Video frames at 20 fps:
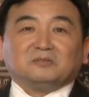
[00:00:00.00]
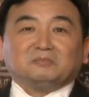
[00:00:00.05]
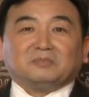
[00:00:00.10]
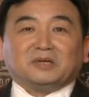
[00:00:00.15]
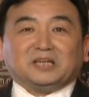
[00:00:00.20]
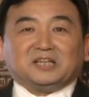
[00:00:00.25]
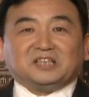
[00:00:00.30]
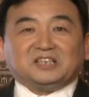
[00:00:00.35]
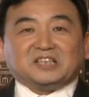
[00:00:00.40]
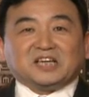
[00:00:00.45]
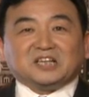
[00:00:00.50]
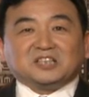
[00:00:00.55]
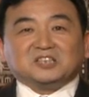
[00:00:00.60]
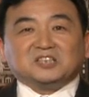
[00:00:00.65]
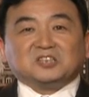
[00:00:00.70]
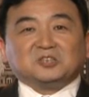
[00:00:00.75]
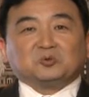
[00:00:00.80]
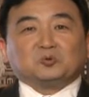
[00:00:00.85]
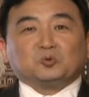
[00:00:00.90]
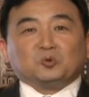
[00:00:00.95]
美利坚
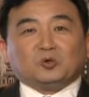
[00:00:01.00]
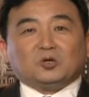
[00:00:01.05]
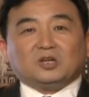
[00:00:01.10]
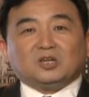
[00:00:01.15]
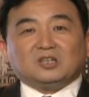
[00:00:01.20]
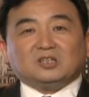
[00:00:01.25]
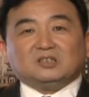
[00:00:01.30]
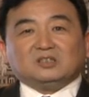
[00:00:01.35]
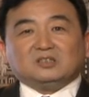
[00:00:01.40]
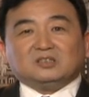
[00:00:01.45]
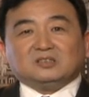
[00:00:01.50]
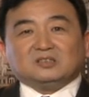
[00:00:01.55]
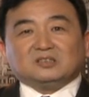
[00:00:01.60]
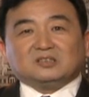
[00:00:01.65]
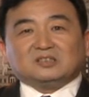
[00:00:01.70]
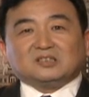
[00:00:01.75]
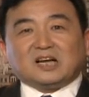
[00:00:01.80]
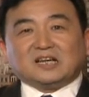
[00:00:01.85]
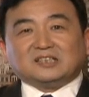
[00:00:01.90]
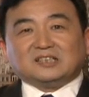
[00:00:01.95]
合众国。
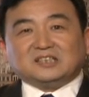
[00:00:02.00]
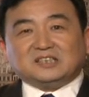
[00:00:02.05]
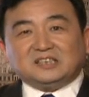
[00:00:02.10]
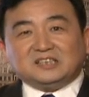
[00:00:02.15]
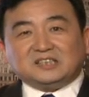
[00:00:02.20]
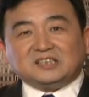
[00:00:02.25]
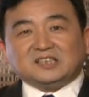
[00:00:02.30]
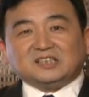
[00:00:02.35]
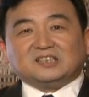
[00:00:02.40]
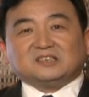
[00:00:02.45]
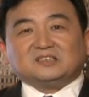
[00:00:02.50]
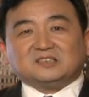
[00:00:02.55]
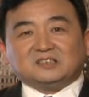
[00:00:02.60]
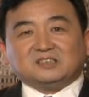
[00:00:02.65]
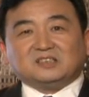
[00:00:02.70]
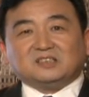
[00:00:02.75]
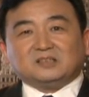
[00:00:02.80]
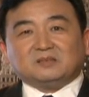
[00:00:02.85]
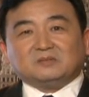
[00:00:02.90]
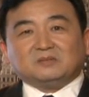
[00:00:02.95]
他的一切的
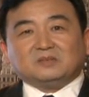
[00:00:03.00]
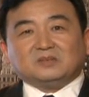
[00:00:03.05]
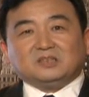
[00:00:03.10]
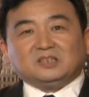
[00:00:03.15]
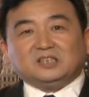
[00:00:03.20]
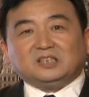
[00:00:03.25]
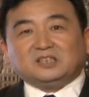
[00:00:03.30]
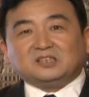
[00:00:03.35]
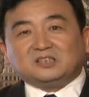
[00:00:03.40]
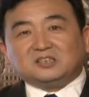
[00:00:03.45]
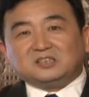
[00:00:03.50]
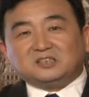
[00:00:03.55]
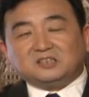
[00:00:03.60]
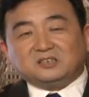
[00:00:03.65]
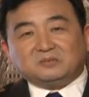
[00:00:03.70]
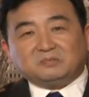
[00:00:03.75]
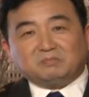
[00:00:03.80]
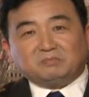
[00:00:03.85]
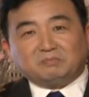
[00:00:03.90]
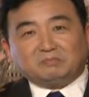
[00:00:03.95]
责任，一个
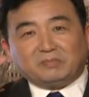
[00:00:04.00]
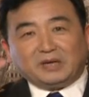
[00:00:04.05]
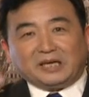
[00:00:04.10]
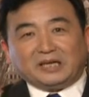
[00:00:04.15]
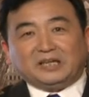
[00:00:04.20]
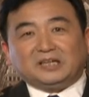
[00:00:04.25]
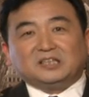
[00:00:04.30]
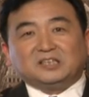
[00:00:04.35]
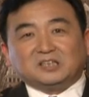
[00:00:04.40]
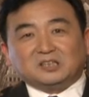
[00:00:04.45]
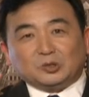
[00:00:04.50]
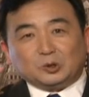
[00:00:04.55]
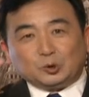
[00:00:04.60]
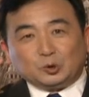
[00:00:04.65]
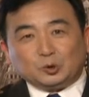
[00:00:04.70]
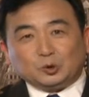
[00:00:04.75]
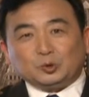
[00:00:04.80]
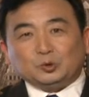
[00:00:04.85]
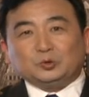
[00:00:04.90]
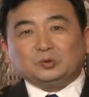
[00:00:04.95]
是每一个
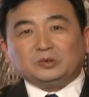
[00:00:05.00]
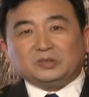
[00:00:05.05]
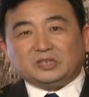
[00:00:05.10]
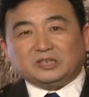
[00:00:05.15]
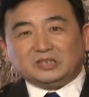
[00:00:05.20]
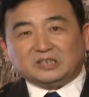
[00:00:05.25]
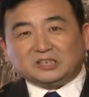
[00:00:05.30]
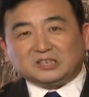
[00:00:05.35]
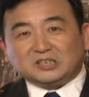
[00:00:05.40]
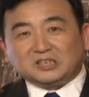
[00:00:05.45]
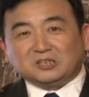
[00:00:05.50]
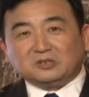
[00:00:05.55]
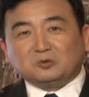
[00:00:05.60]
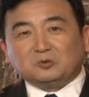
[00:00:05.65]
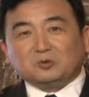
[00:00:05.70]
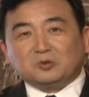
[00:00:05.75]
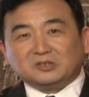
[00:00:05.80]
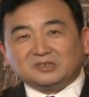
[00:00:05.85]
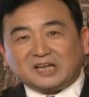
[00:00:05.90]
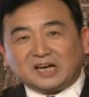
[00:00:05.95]
具体的生
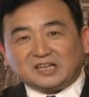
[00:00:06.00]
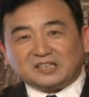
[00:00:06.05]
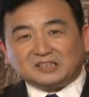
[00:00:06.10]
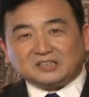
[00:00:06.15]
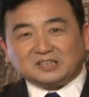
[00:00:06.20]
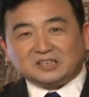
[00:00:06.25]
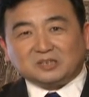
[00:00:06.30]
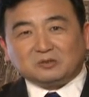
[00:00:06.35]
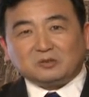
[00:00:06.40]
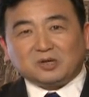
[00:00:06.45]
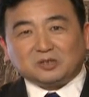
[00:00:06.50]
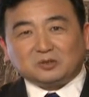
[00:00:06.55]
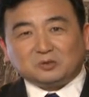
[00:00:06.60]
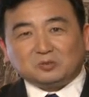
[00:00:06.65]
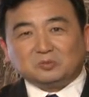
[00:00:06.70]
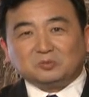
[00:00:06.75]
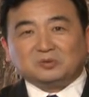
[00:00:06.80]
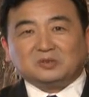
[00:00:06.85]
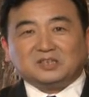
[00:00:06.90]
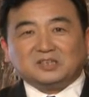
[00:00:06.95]
活在这块
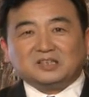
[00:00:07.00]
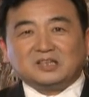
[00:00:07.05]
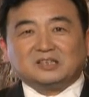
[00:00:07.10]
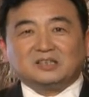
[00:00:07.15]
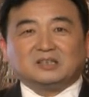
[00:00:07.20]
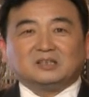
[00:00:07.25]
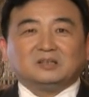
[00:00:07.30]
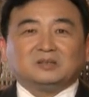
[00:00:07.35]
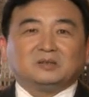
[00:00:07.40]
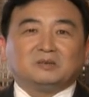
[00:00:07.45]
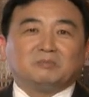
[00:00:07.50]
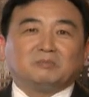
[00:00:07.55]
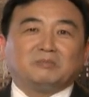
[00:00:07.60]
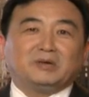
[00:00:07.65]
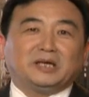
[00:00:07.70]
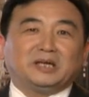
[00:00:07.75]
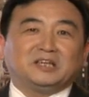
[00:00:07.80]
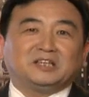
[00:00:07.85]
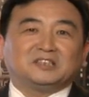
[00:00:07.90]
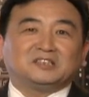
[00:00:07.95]
土地上的
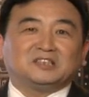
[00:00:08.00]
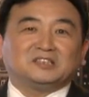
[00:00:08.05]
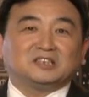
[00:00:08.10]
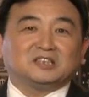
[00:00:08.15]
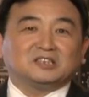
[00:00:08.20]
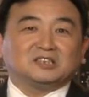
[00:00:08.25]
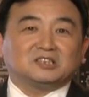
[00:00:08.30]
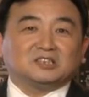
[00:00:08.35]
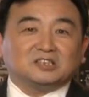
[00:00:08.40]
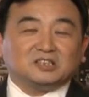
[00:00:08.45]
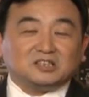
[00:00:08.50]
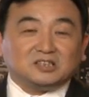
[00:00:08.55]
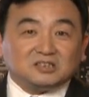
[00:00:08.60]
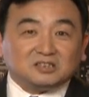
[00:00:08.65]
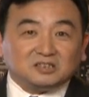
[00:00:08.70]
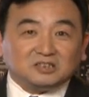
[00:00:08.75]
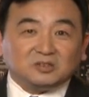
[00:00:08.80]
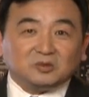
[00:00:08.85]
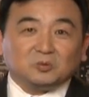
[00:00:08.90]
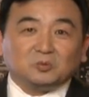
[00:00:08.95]
每一个人的
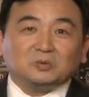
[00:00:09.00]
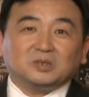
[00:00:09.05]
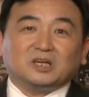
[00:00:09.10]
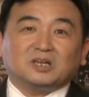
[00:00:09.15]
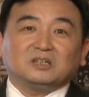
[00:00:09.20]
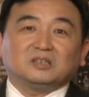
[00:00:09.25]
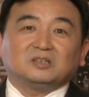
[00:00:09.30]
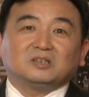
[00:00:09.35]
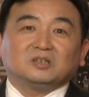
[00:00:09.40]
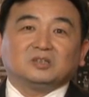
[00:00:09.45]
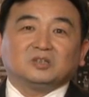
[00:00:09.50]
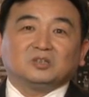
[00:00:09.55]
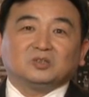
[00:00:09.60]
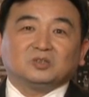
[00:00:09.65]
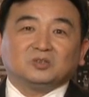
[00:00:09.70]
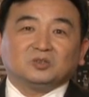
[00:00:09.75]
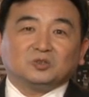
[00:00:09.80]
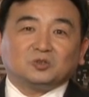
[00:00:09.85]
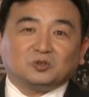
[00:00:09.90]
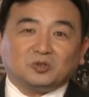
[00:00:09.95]
自由的
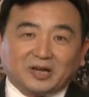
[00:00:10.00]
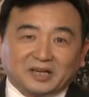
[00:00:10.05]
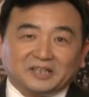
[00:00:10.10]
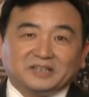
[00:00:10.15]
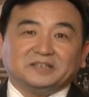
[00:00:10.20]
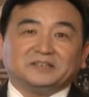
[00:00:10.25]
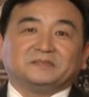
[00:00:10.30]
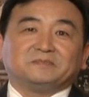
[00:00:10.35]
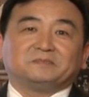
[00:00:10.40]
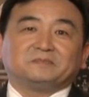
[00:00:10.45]
权利。